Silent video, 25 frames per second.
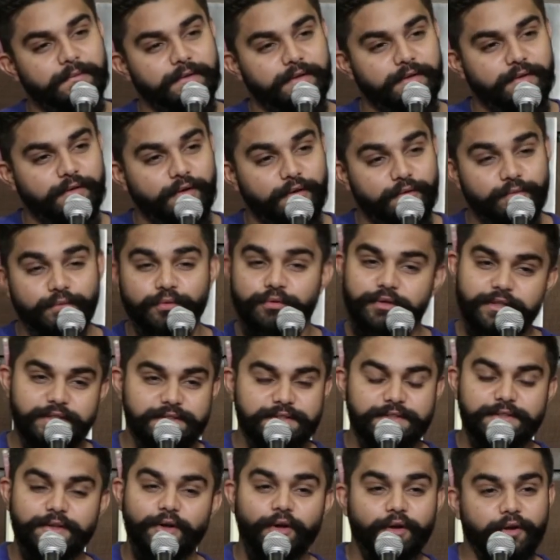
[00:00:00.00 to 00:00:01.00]
पे और वो
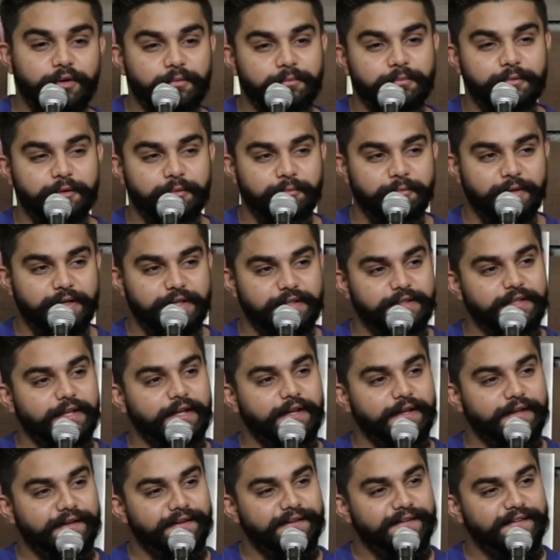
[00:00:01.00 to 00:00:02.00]
किसी और पे मरता
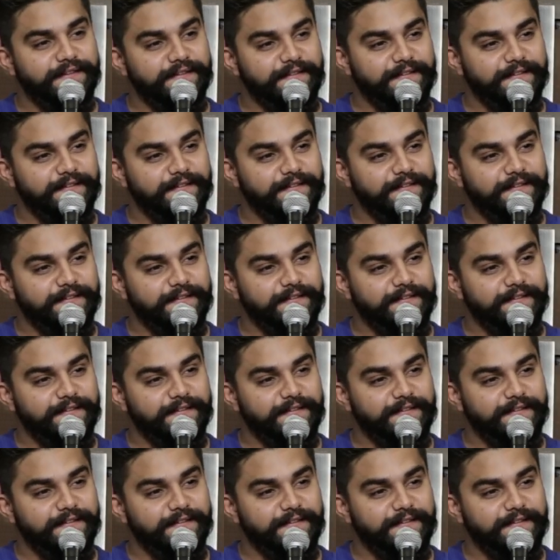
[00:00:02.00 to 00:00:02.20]
है